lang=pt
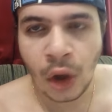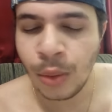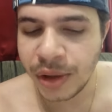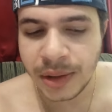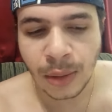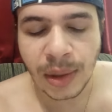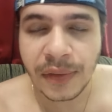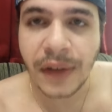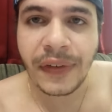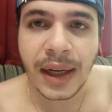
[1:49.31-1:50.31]
como eu, como eu
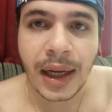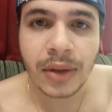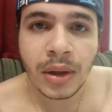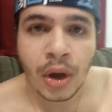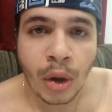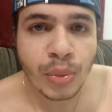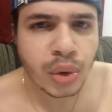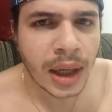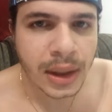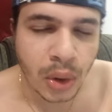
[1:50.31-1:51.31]
havia falado, como
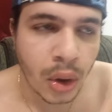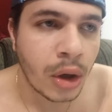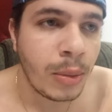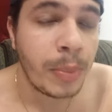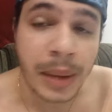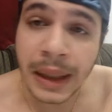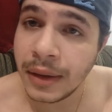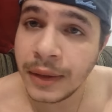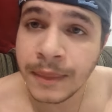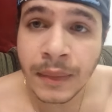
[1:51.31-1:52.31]
jogador, como
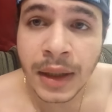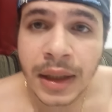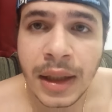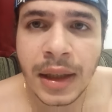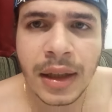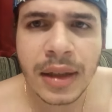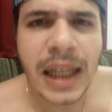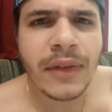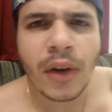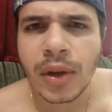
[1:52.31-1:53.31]
player. E
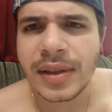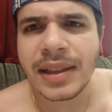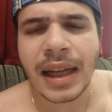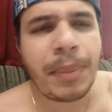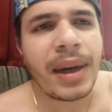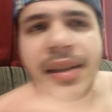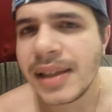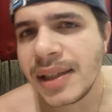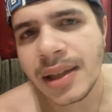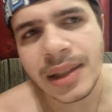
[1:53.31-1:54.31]
nem vou citar
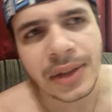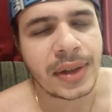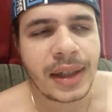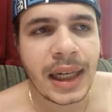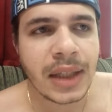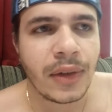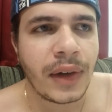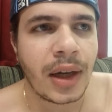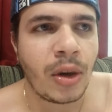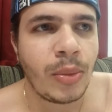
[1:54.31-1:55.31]
parceria nisso, tá ligado? Eu vou
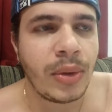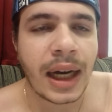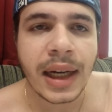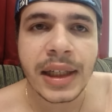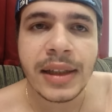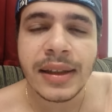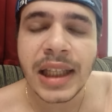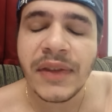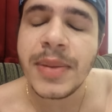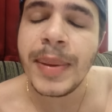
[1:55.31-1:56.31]
falar como um cara que
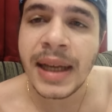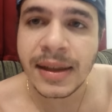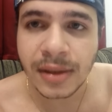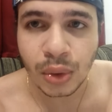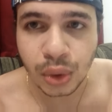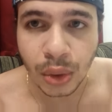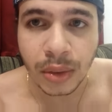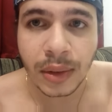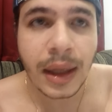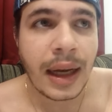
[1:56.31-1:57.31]
teve experiência no
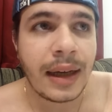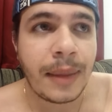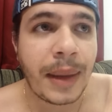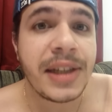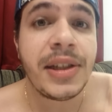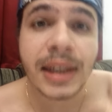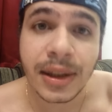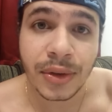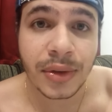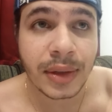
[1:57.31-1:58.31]
jogo. Mais de
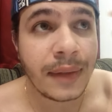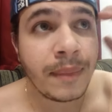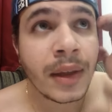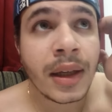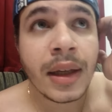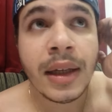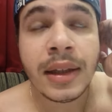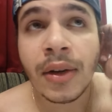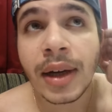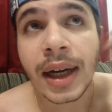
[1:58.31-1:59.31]
anos, né?
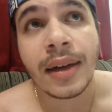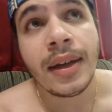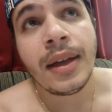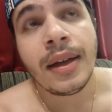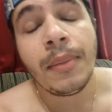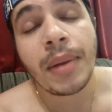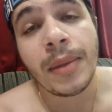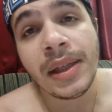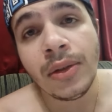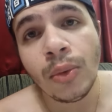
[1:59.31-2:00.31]
Então, cara,
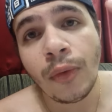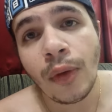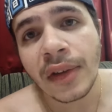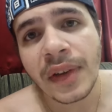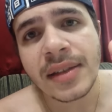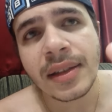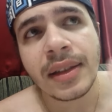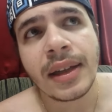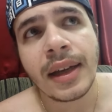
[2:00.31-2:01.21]
para mim, o Warface,